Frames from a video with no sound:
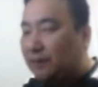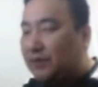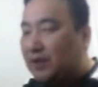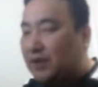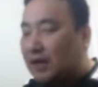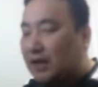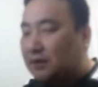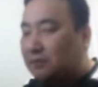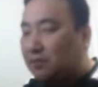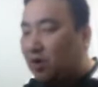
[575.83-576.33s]

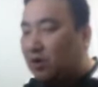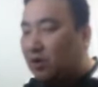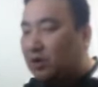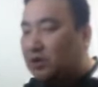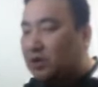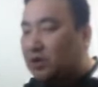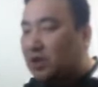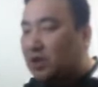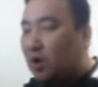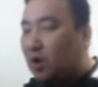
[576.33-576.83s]
나는
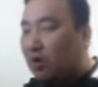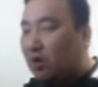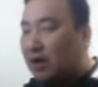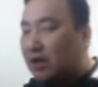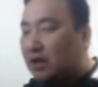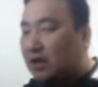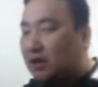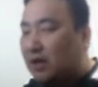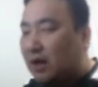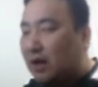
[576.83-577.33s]
멋진
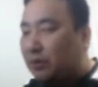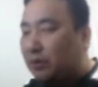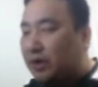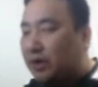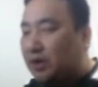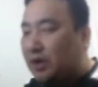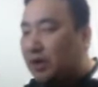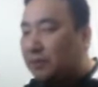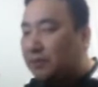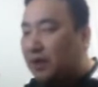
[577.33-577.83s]
여과기를 갖고
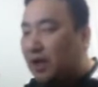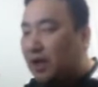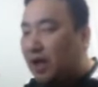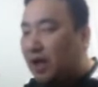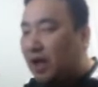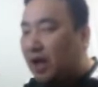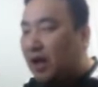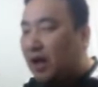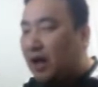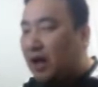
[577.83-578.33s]
있기
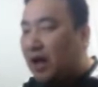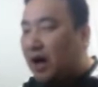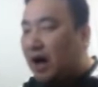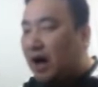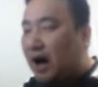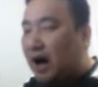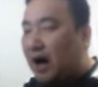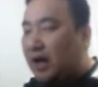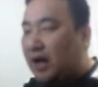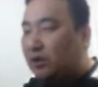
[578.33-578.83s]
때문에
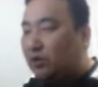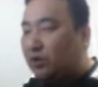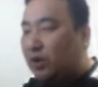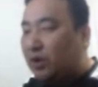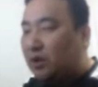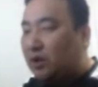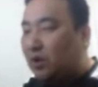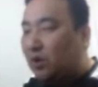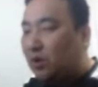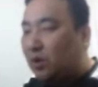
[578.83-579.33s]
I do
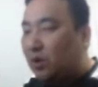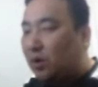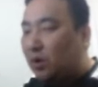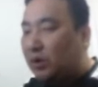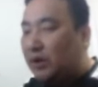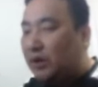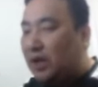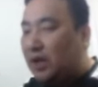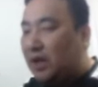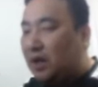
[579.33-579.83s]
it
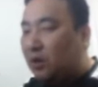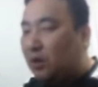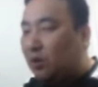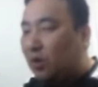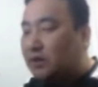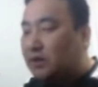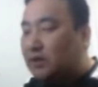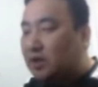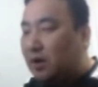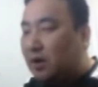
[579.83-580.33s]
only
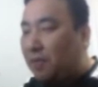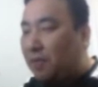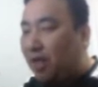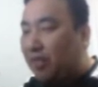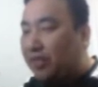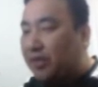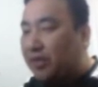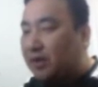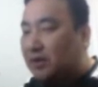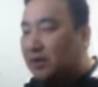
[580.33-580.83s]
once a
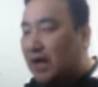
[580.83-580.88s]
month.